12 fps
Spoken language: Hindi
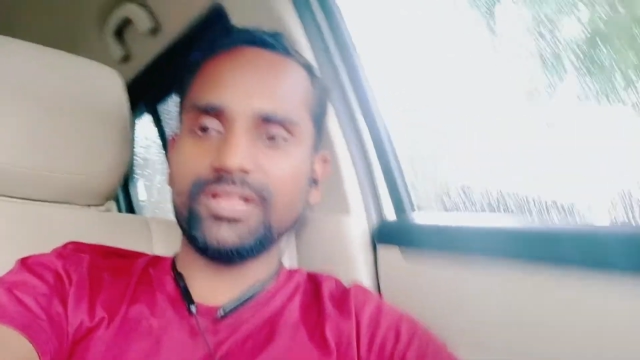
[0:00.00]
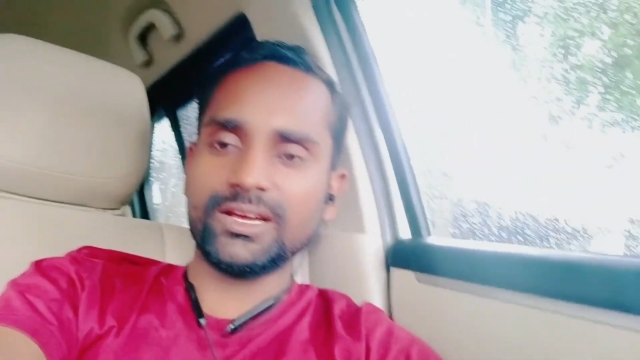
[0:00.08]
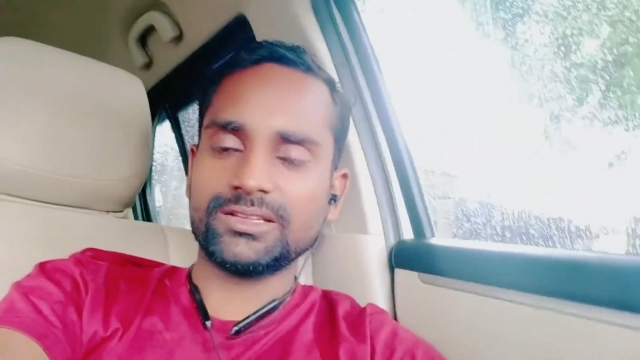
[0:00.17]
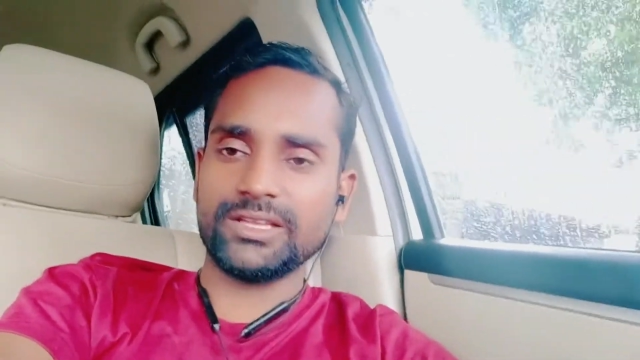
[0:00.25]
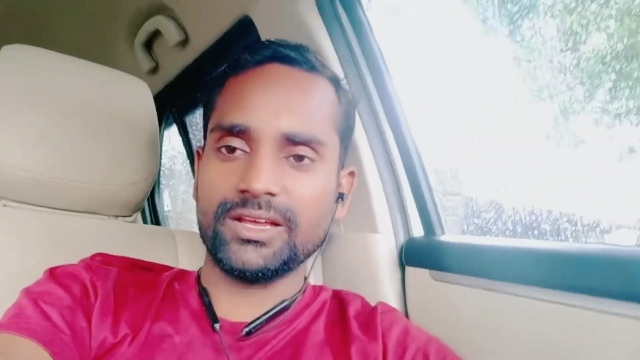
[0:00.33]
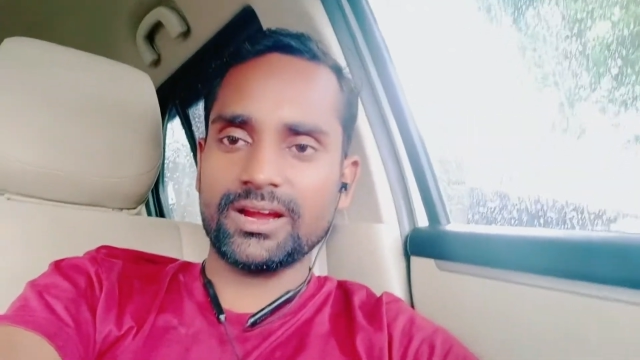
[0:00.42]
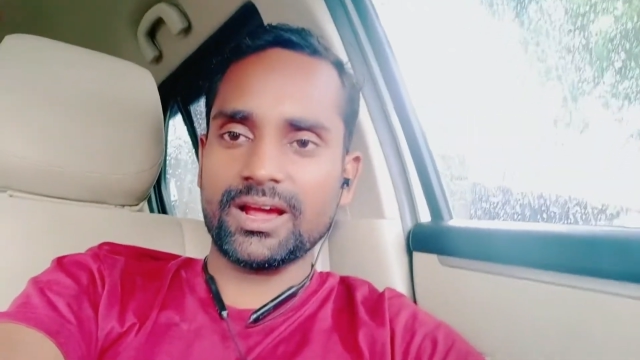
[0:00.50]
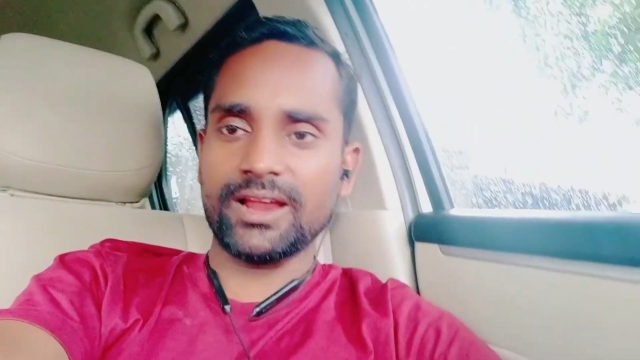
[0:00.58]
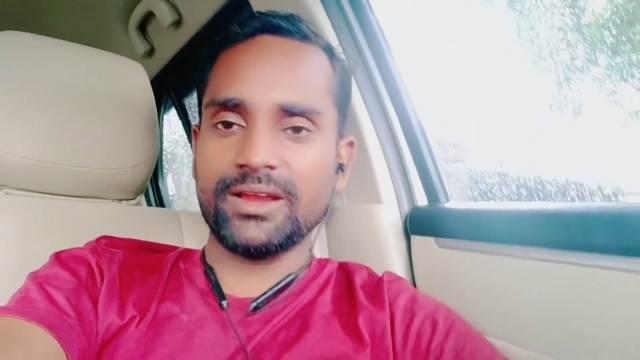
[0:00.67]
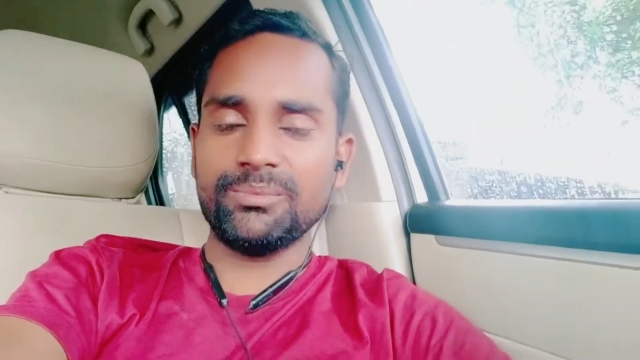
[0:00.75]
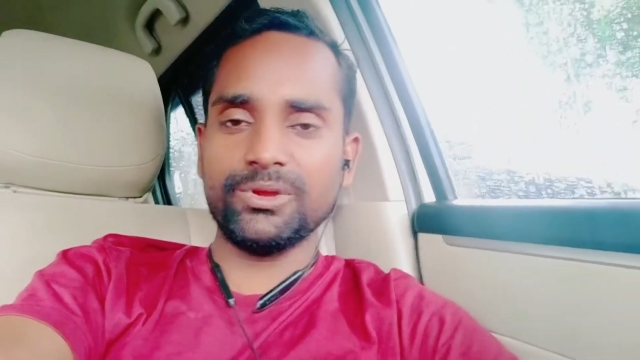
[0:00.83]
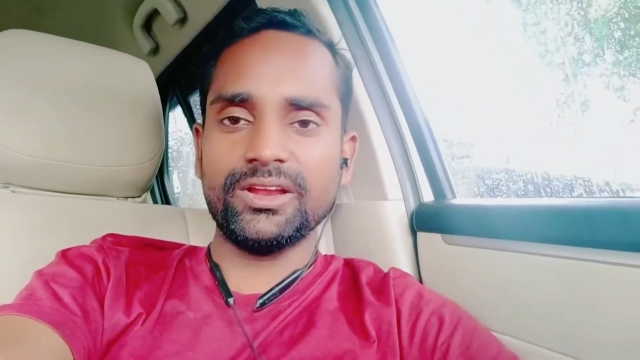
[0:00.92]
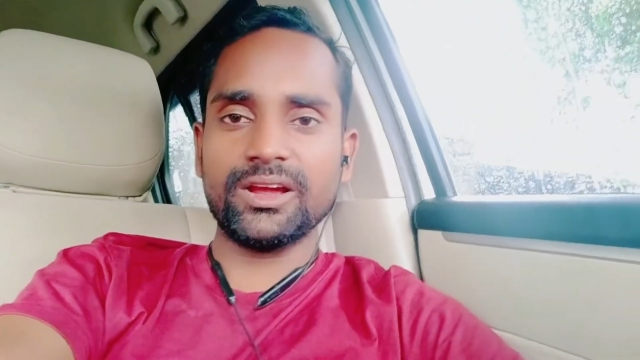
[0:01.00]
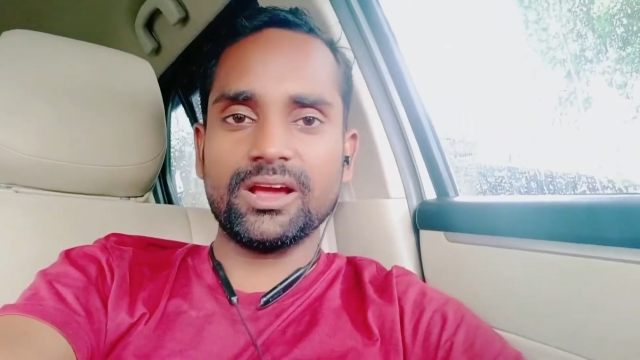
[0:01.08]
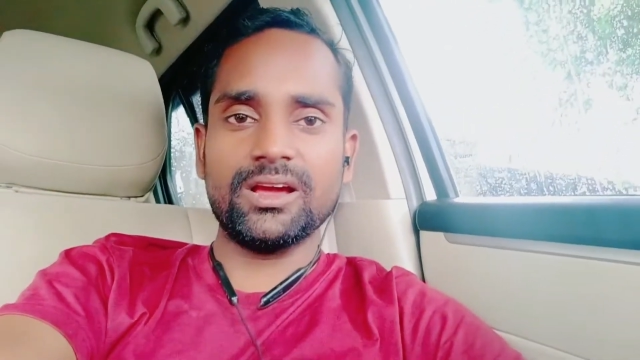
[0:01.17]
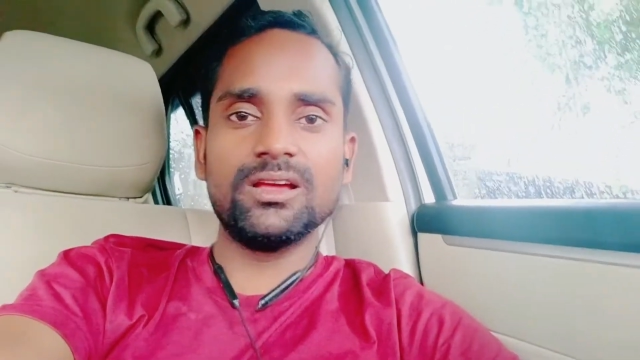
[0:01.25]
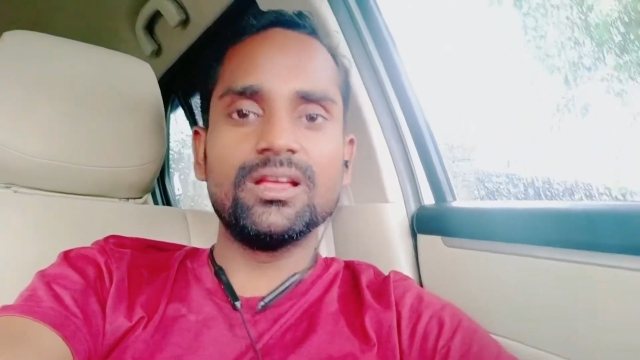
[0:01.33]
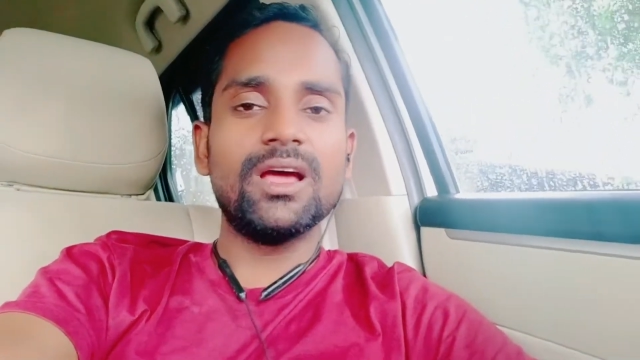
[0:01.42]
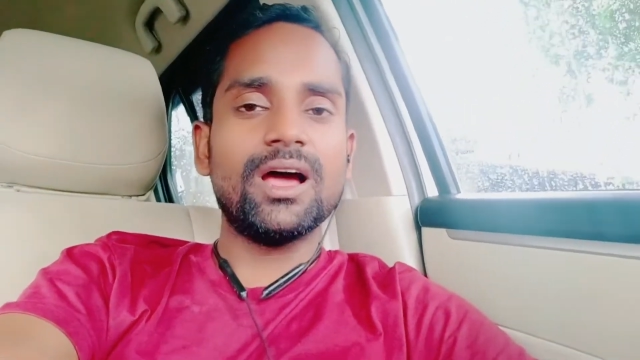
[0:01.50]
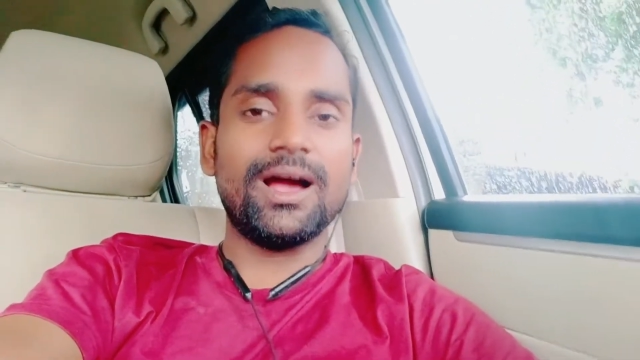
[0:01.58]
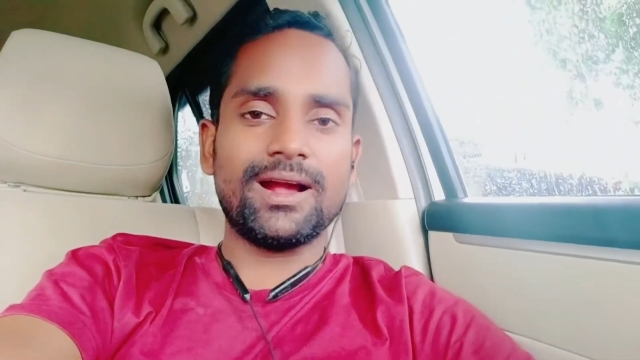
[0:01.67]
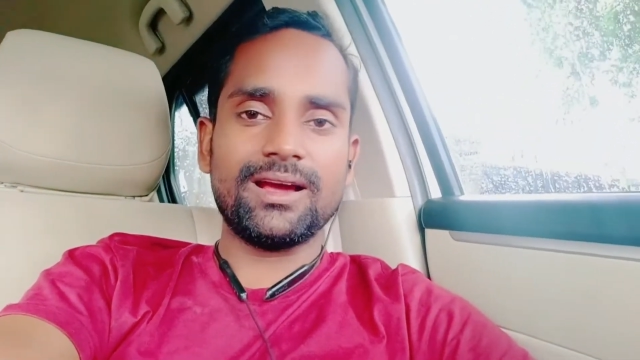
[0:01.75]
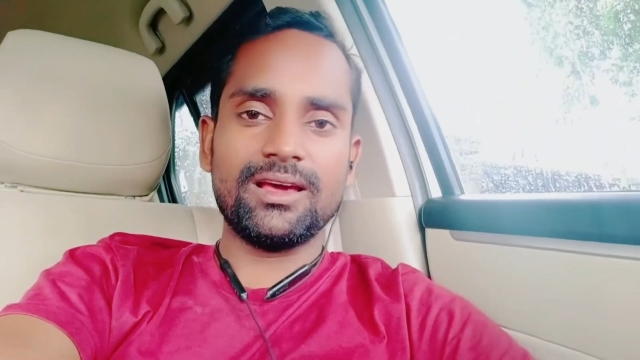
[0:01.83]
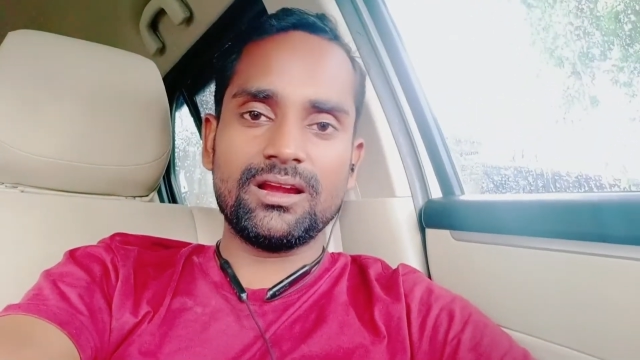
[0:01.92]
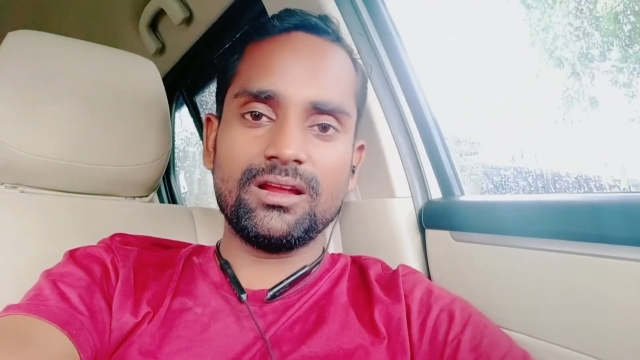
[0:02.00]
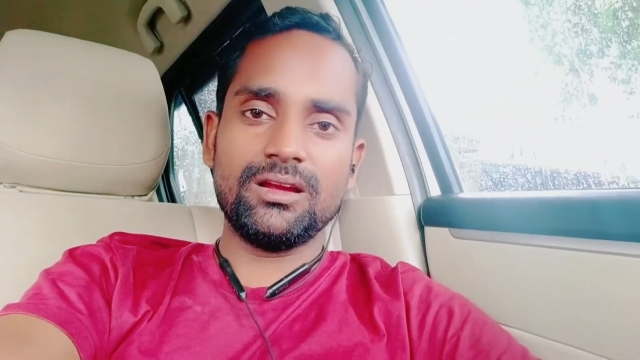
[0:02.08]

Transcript: देखते हैं खाने पीने का अगर